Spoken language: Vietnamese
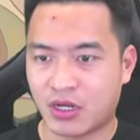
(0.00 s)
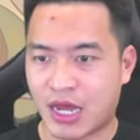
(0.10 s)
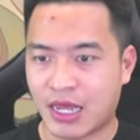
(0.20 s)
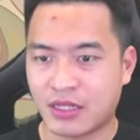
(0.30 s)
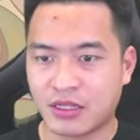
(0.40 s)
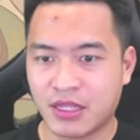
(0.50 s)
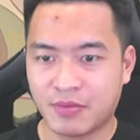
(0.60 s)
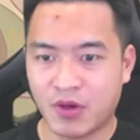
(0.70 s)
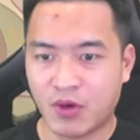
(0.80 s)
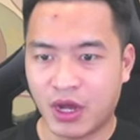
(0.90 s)
E, tướng tím
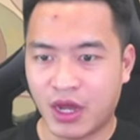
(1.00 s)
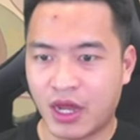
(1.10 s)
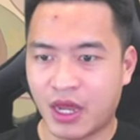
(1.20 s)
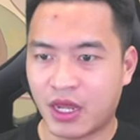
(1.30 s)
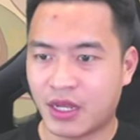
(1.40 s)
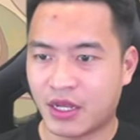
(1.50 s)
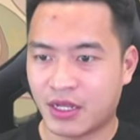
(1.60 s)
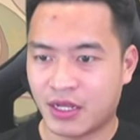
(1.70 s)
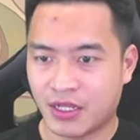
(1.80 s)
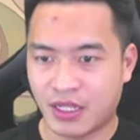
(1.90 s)
nhiều ghê
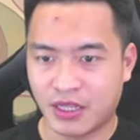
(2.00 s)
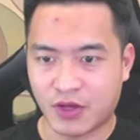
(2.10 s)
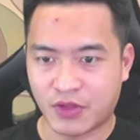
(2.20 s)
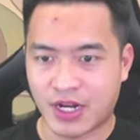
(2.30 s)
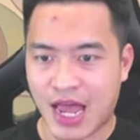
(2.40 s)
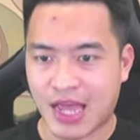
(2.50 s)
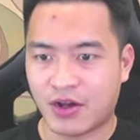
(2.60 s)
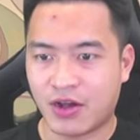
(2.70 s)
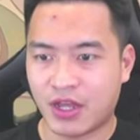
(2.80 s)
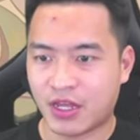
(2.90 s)
Ít tiểu thành đại
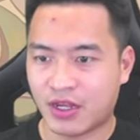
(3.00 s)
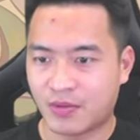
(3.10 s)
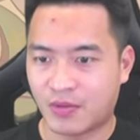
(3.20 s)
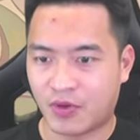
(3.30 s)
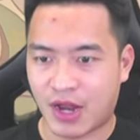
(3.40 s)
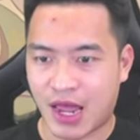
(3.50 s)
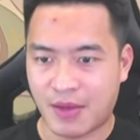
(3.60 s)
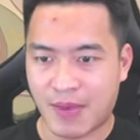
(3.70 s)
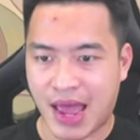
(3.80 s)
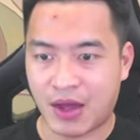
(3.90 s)
thôi một hai
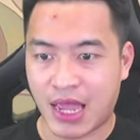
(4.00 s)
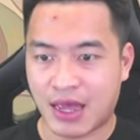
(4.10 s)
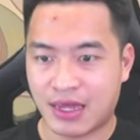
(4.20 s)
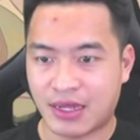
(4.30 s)
ba ấy à